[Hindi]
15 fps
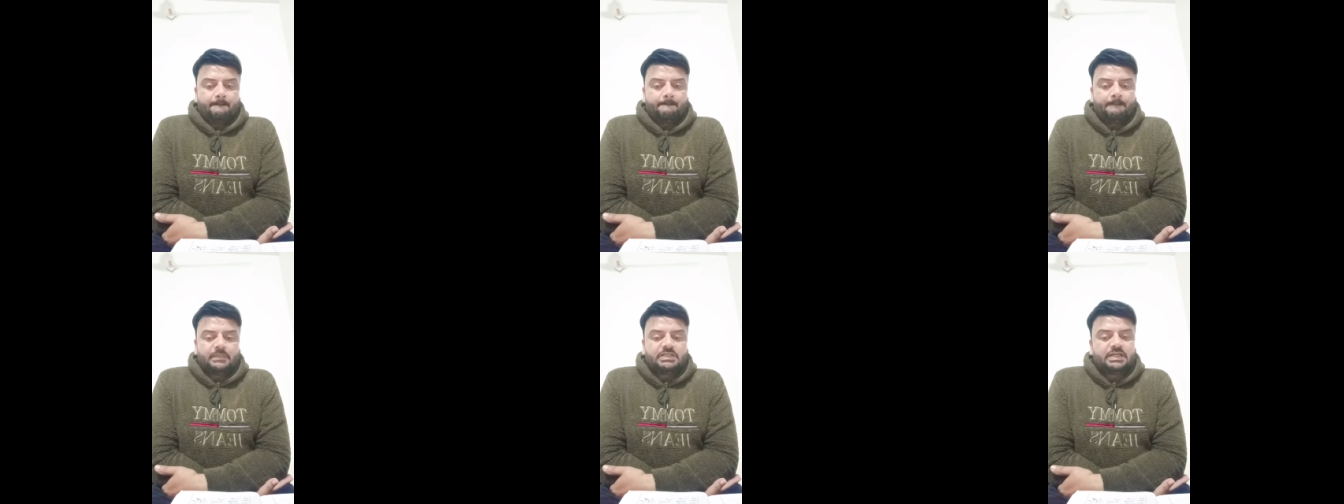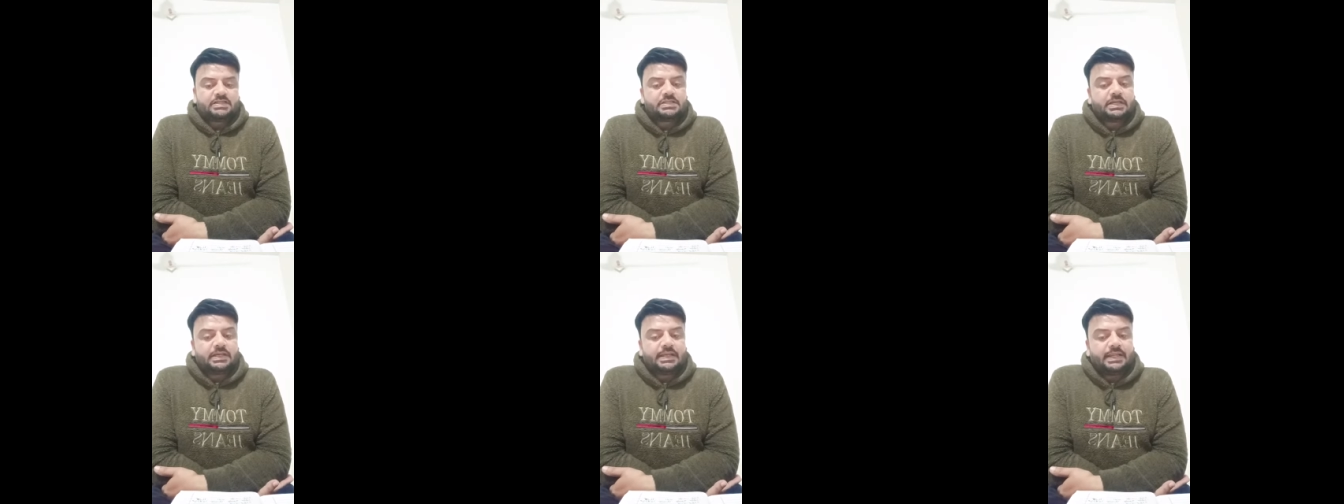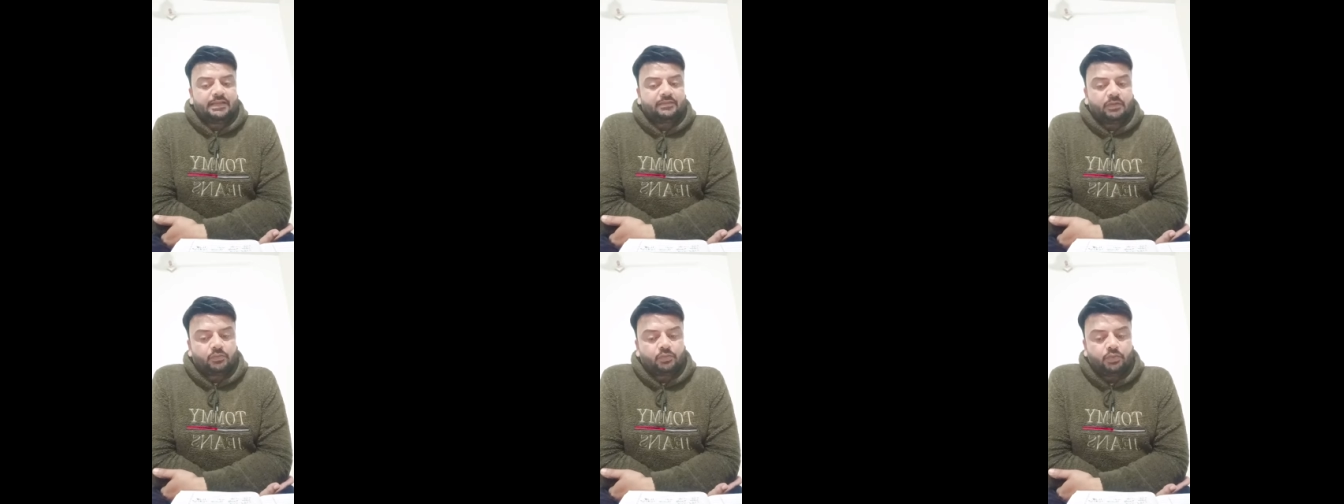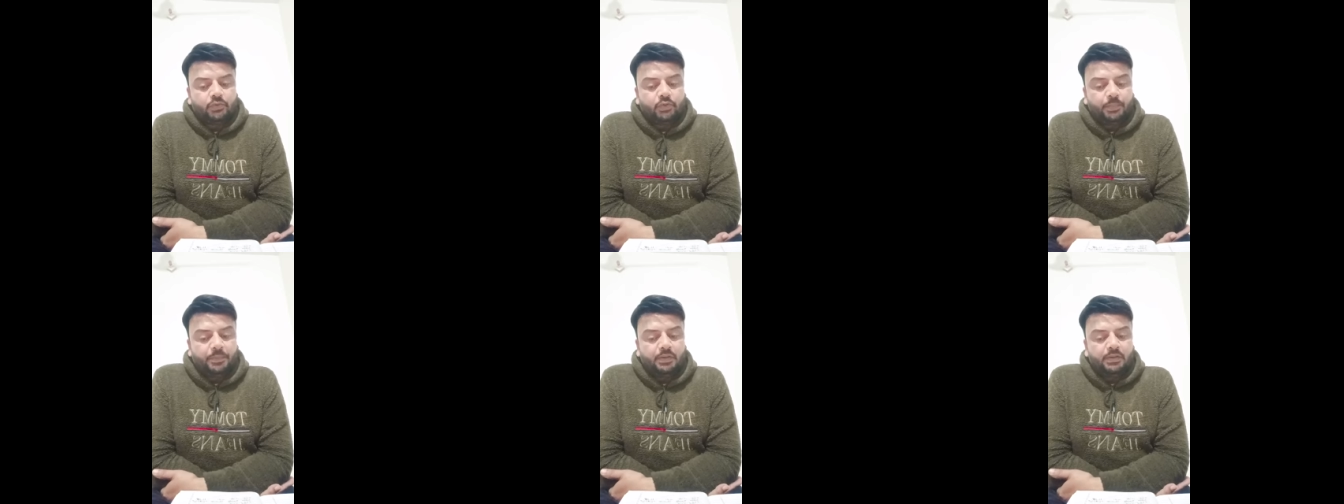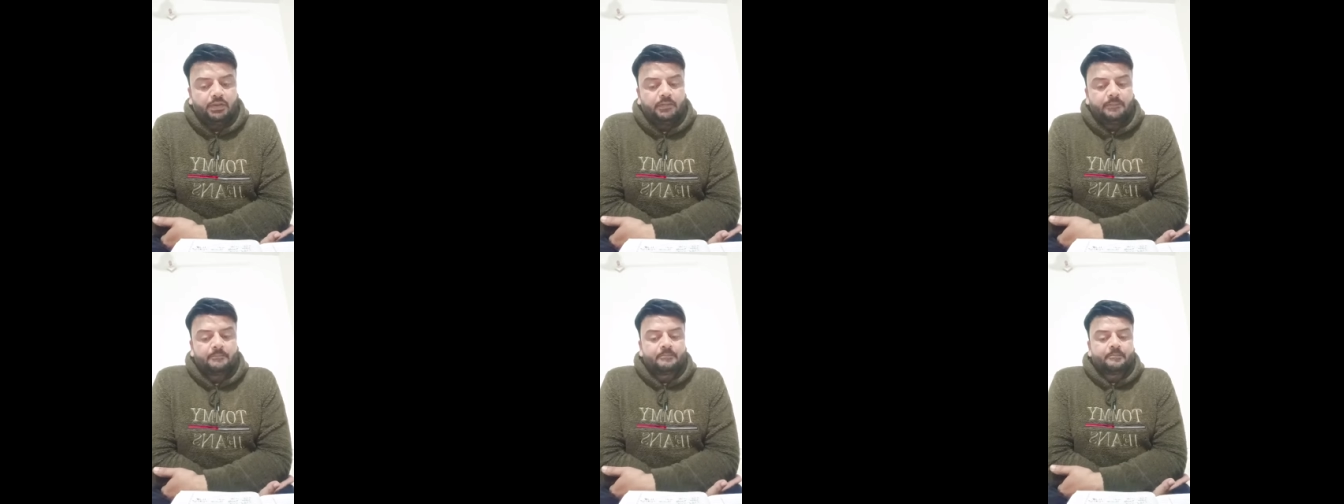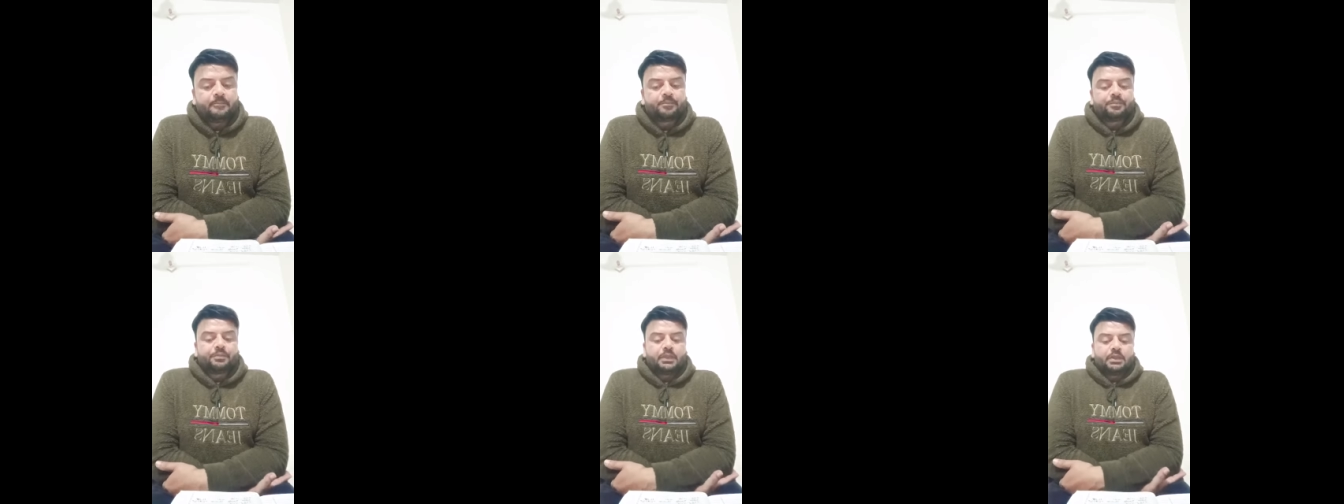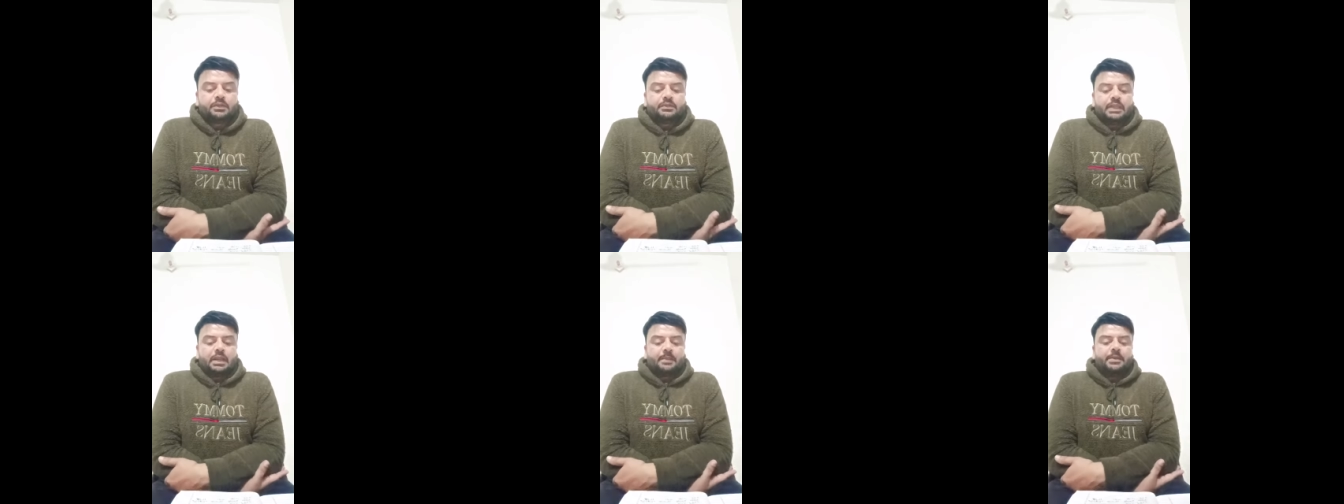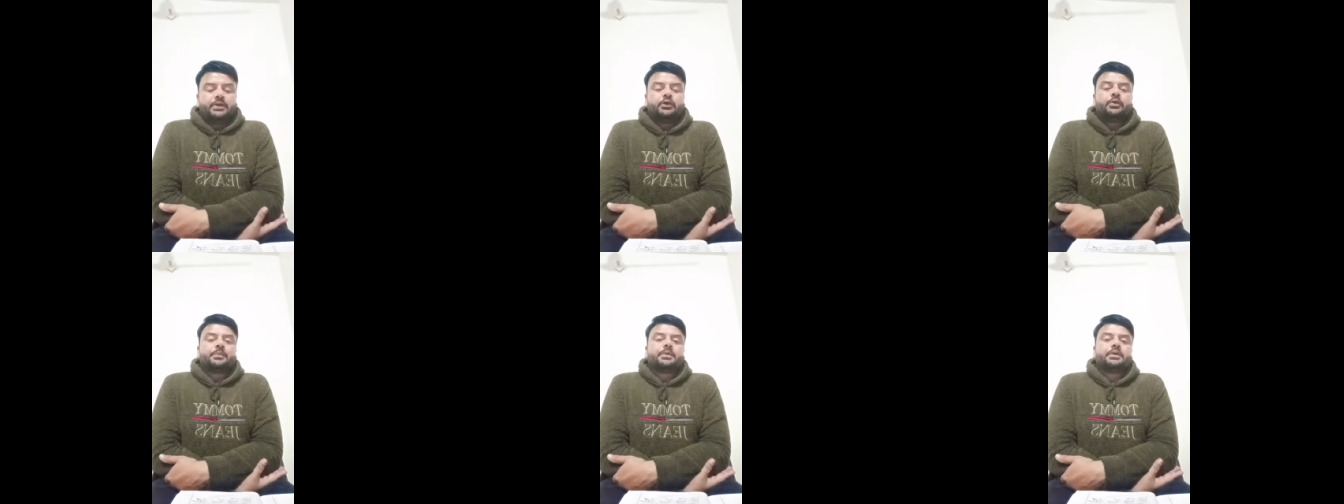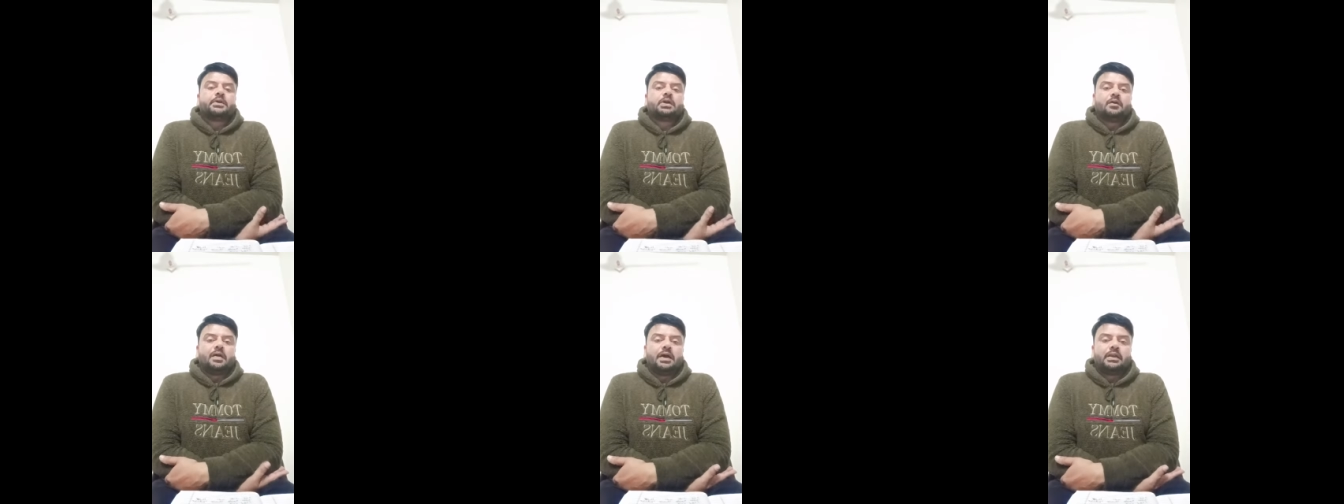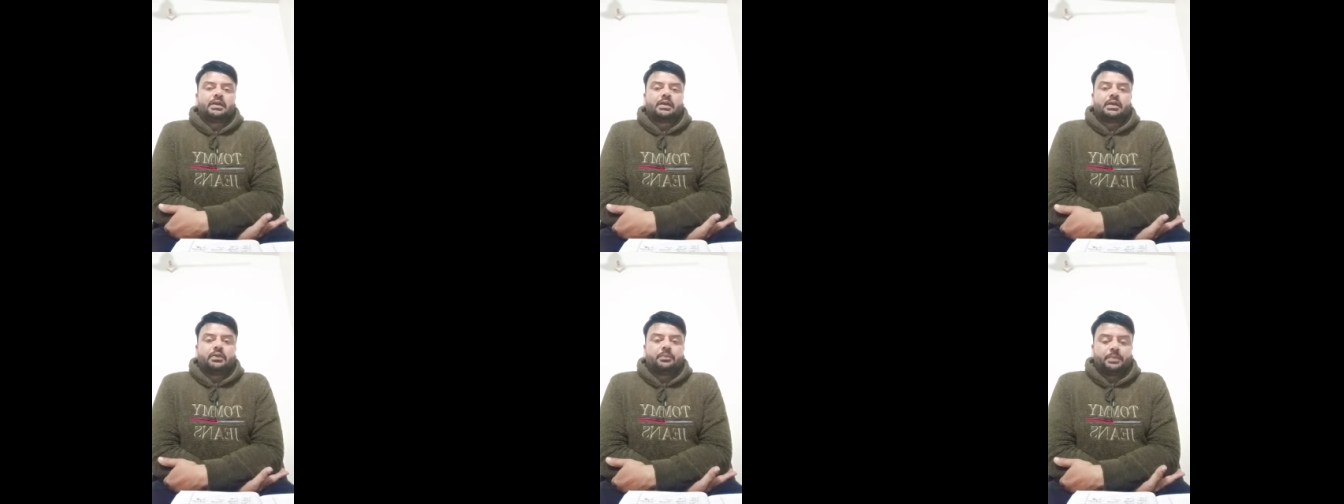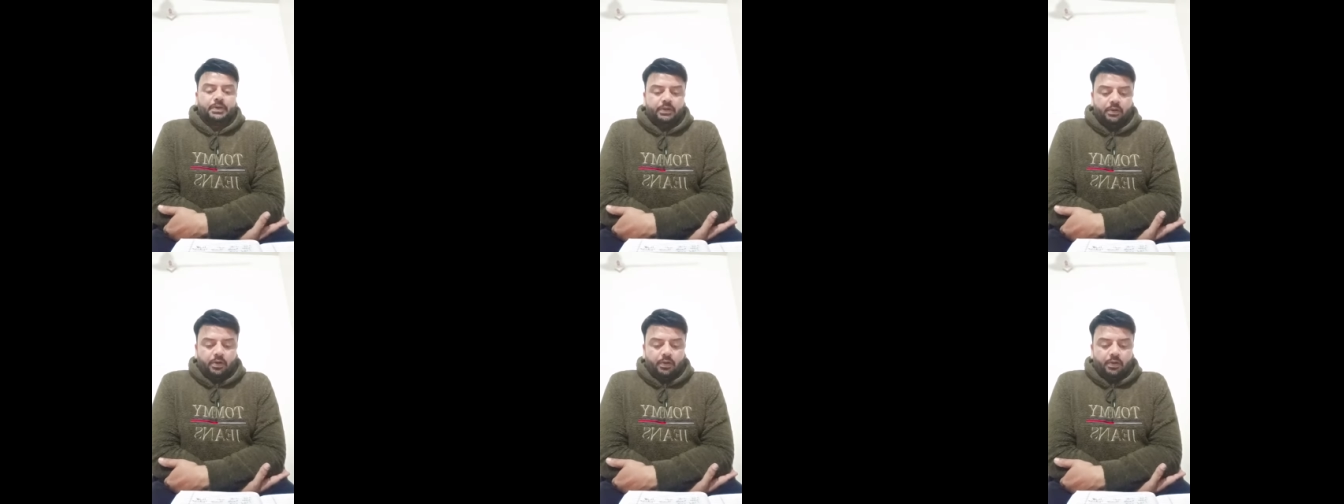चर्चा करेंगे सरसों के ऊपर नरमे के ऊपर ग्वार के ऊपर